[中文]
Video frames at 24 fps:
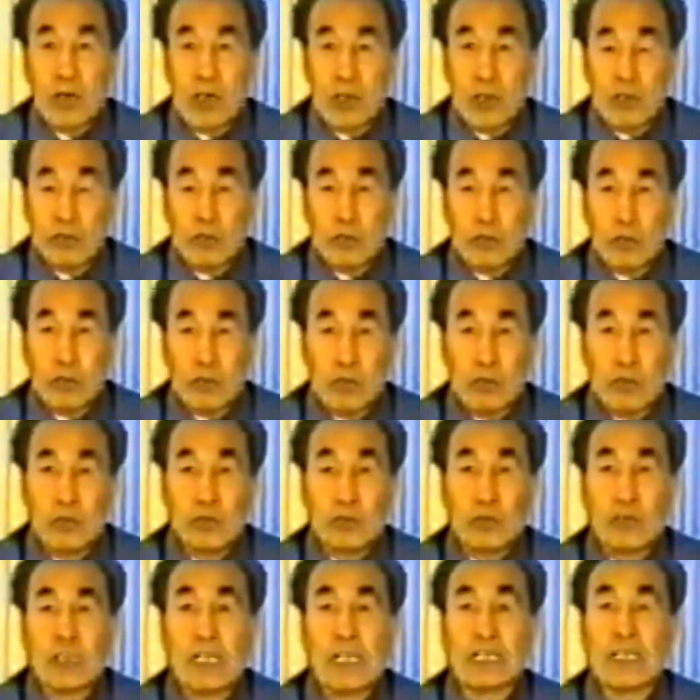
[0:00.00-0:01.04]
把那个
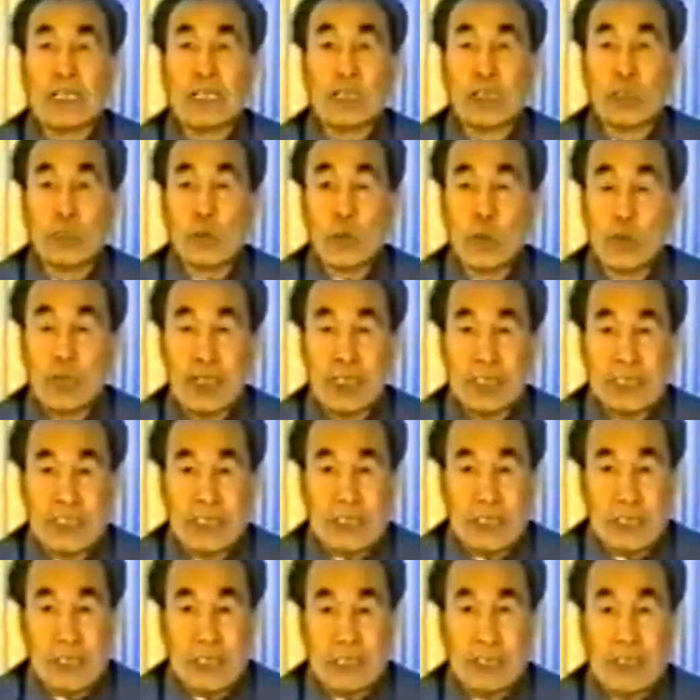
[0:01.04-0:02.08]
恍恍惚
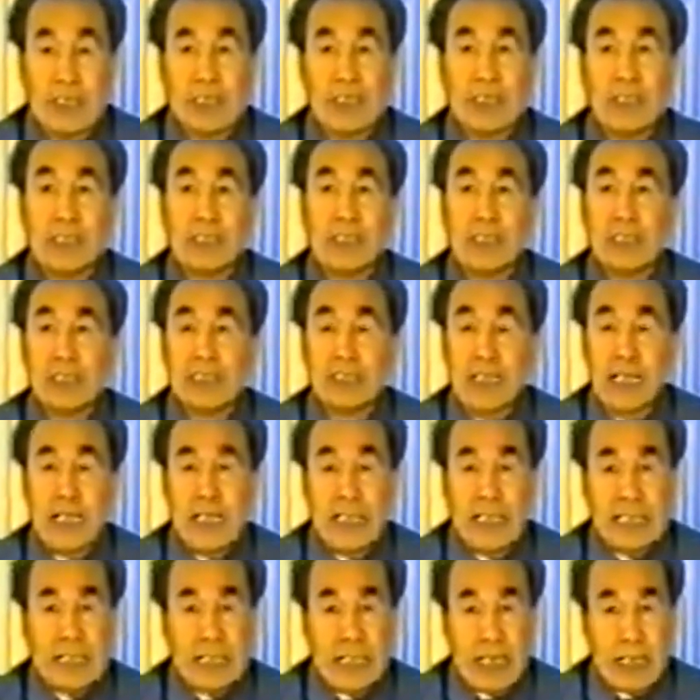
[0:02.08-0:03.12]
惚的那种呼元
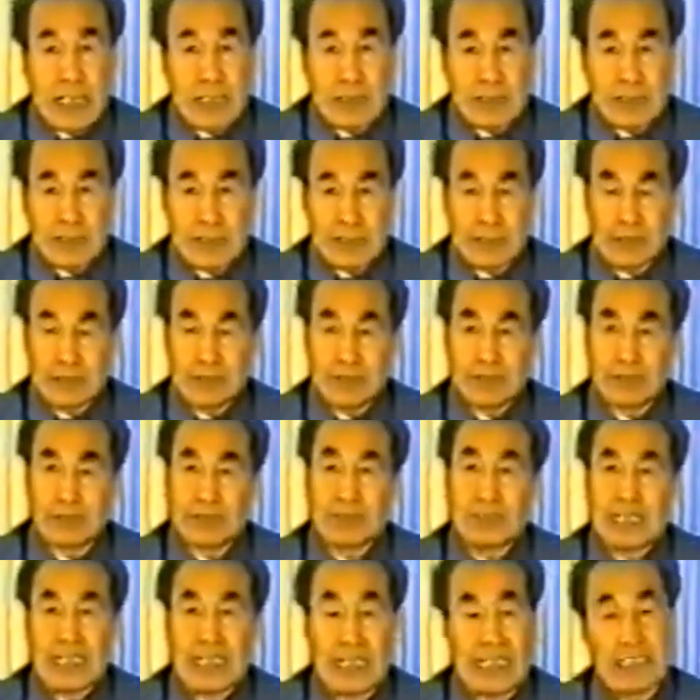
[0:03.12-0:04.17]
气
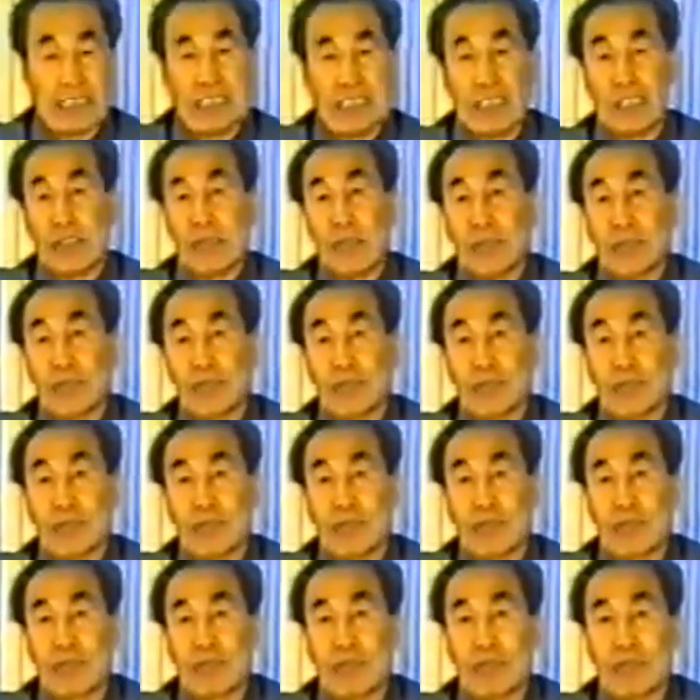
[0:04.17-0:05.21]
这样
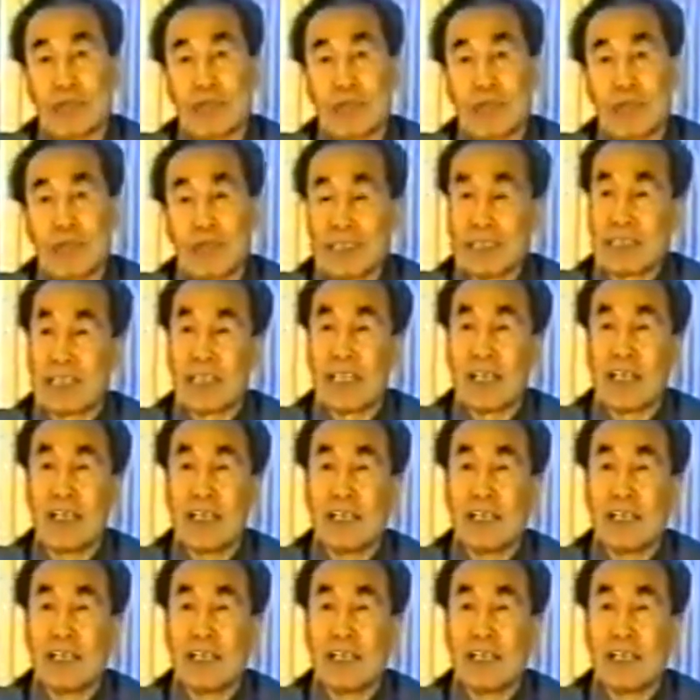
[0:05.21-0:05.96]
想进去